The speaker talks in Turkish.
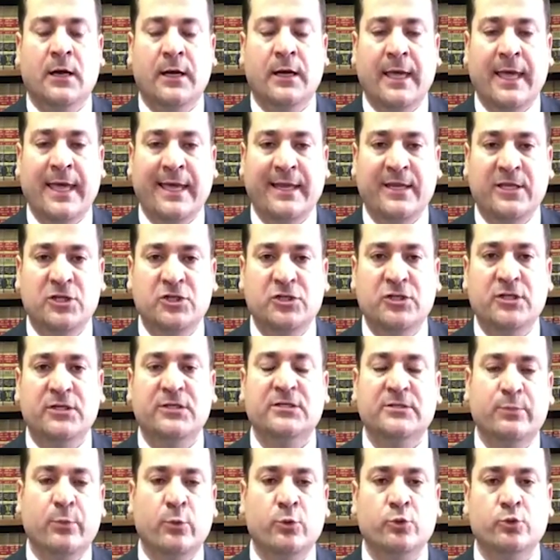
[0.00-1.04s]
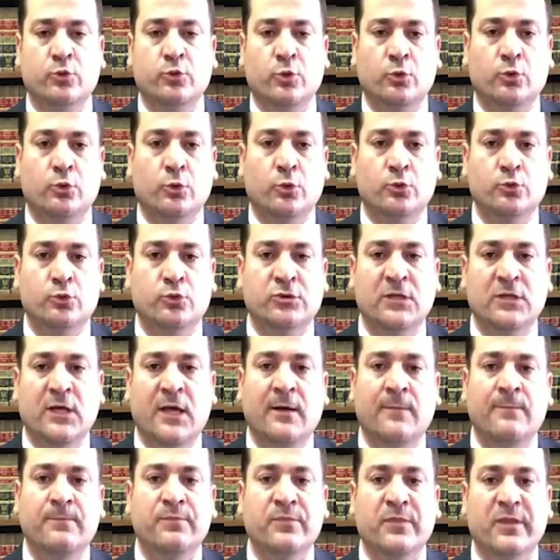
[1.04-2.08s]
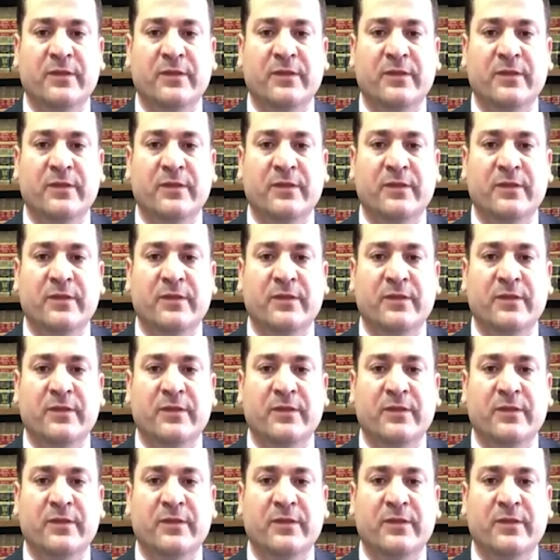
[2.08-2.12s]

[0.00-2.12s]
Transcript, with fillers: eğer işleri sponsorluğu olursa